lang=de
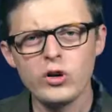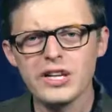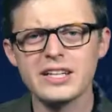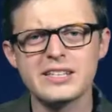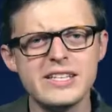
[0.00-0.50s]

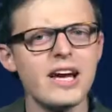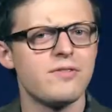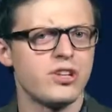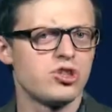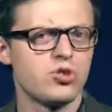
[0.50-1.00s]
100
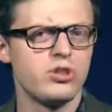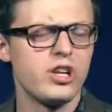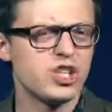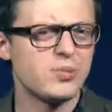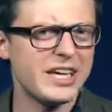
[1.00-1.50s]

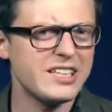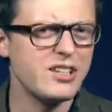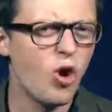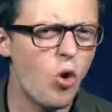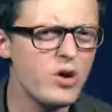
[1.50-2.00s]
Gigawattstunden entsprechen
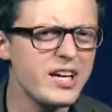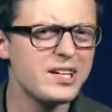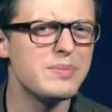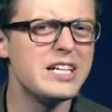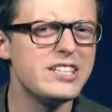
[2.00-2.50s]

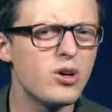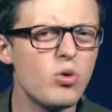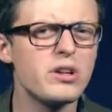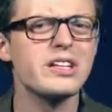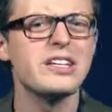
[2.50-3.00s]
100
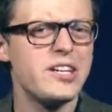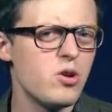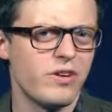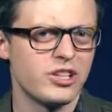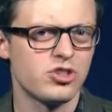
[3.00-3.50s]
Millionen
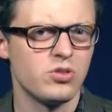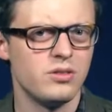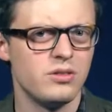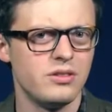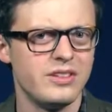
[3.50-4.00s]

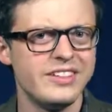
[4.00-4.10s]
Kilowattstunden.